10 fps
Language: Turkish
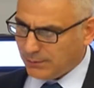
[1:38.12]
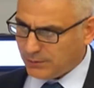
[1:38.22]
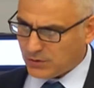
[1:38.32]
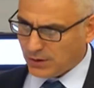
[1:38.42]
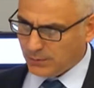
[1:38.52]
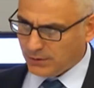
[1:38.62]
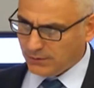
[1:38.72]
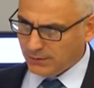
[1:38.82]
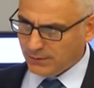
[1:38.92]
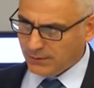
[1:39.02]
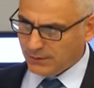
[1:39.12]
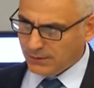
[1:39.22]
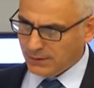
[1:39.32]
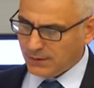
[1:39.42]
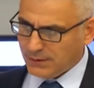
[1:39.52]
edecek mi? Edecek
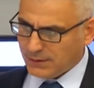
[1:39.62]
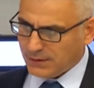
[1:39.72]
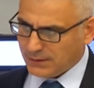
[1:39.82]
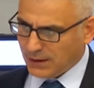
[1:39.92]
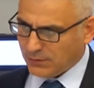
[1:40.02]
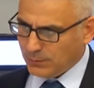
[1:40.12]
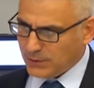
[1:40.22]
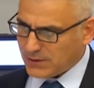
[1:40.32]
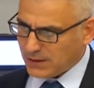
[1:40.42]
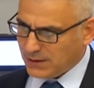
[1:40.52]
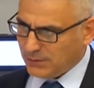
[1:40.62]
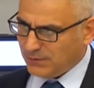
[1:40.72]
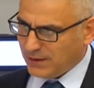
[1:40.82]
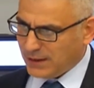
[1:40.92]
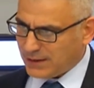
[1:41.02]
tabii. T- takviminizde kim
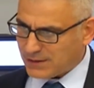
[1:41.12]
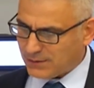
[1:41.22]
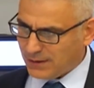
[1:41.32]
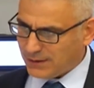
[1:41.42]
ve yani neresi ben var?